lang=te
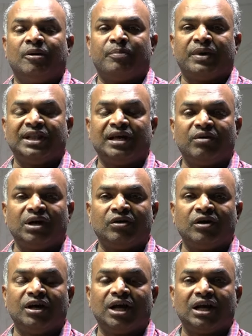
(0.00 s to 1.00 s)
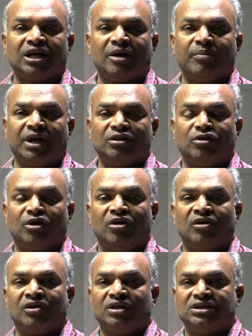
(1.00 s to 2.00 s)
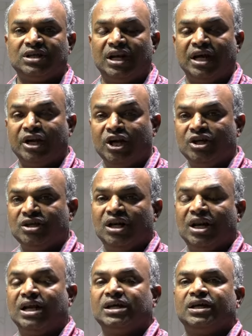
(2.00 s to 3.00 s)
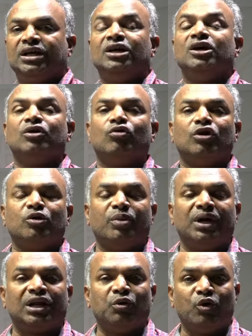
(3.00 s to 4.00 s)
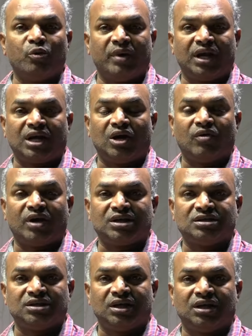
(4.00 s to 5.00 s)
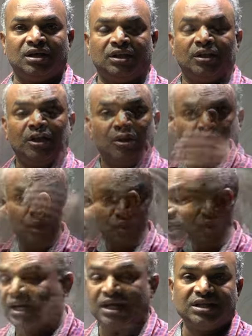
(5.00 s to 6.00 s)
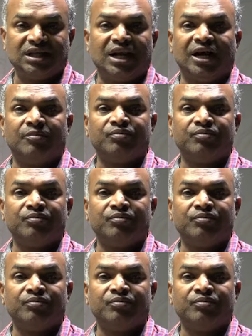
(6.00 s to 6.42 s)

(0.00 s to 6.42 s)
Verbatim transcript: ప్రధానమైనటువంటి డెల్టా ప్రాంతంలో ఉన్న జిల్లా రెండు జిల్లాలకి గొట్టుపాటి రవికుమార్కి అవకాశం దక్కింది ఎన్టీఆర్ జిల్లా